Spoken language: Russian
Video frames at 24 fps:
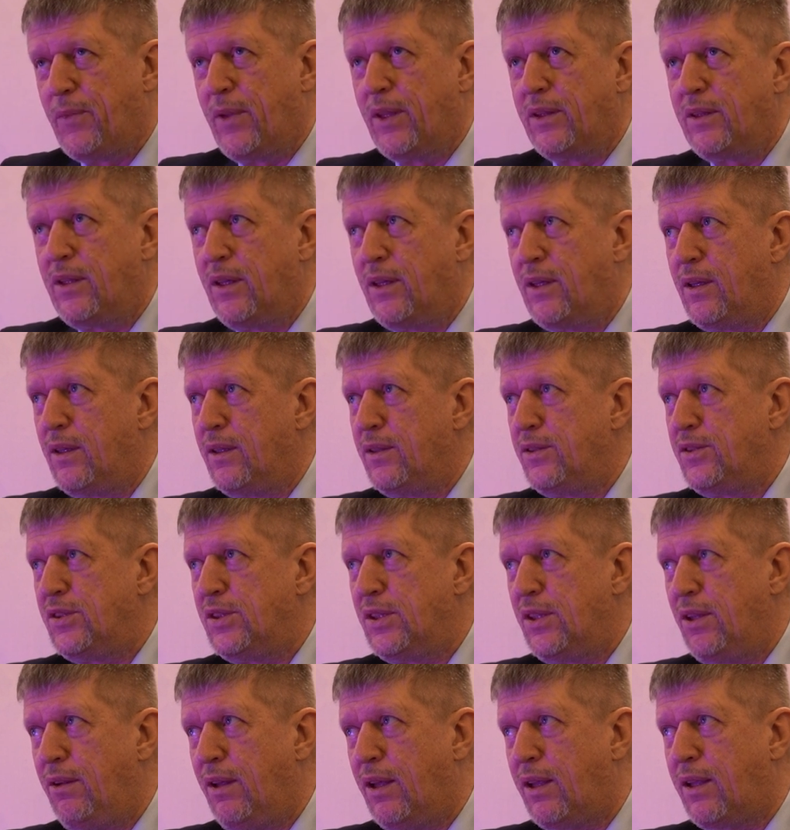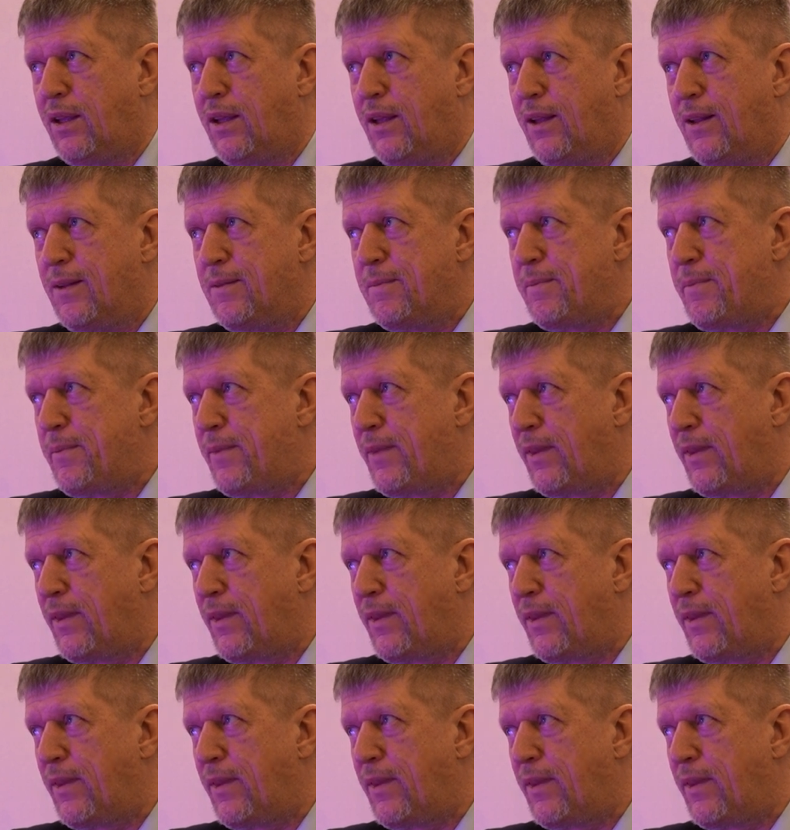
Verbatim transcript: это человек,